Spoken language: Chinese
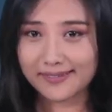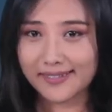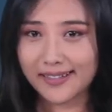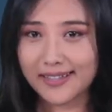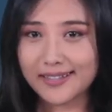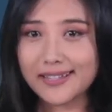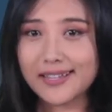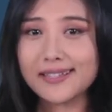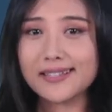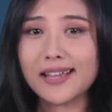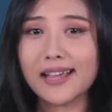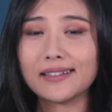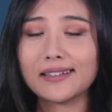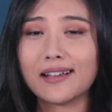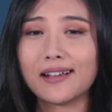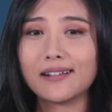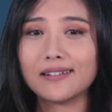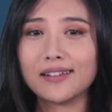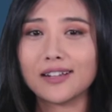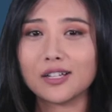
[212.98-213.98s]
现在
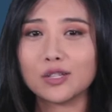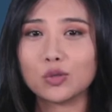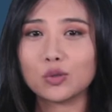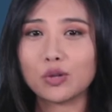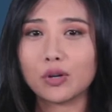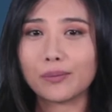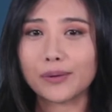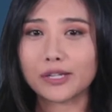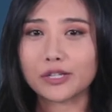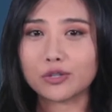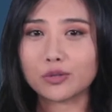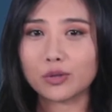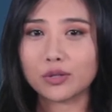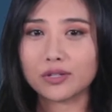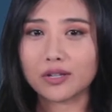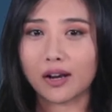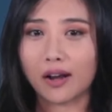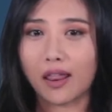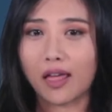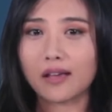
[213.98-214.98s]
呢更多被说
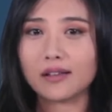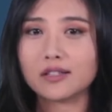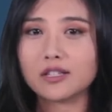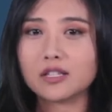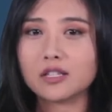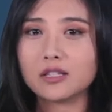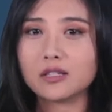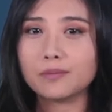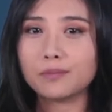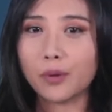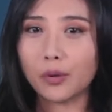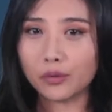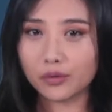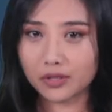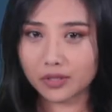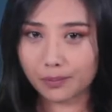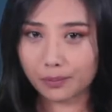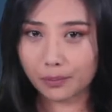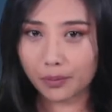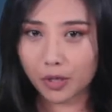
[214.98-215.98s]
成了
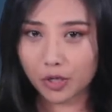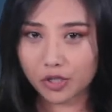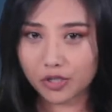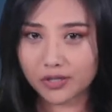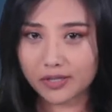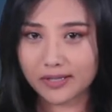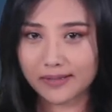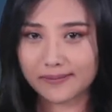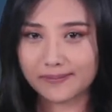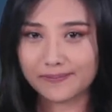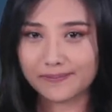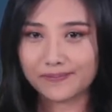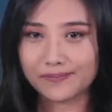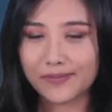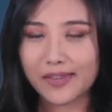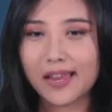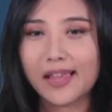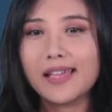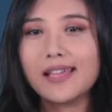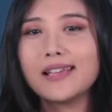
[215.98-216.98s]
spokesperson。
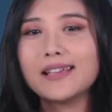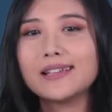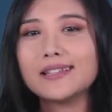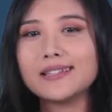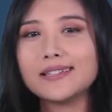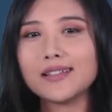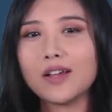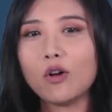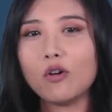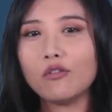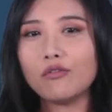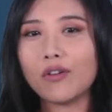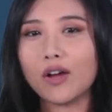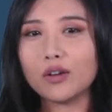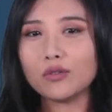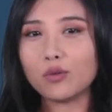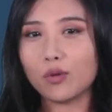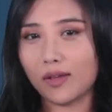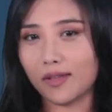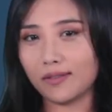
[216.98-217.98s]
消
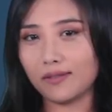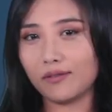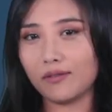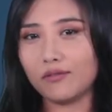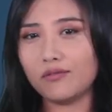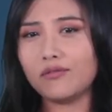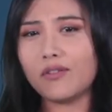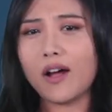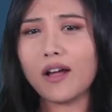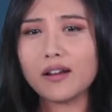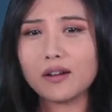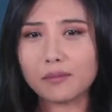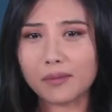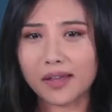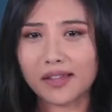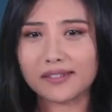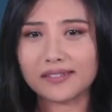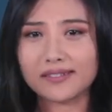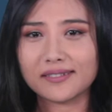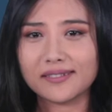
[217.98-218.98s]
防员
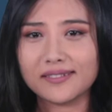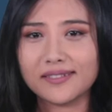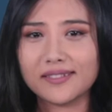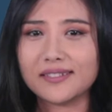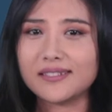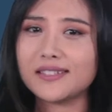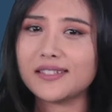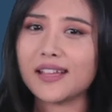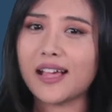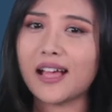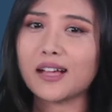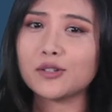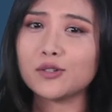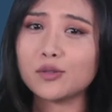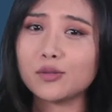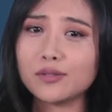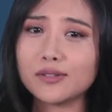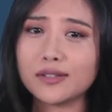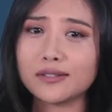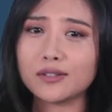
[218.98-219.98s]
fireman。更加
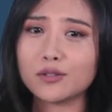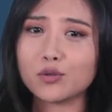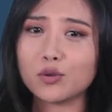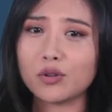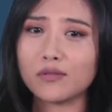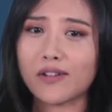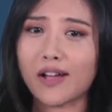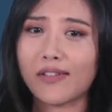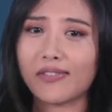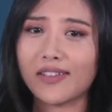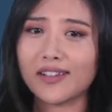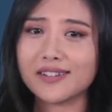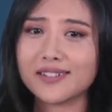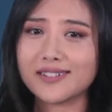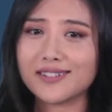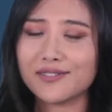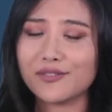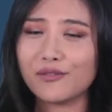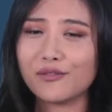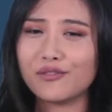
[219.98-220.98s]
中性的说法呢
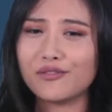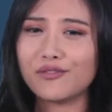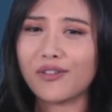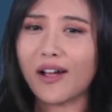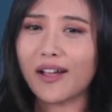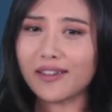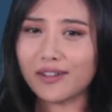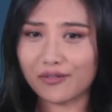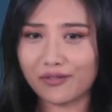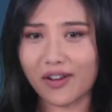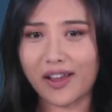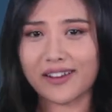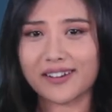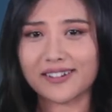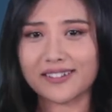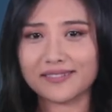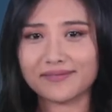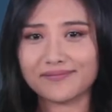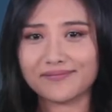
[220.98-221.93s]
是 firefighter。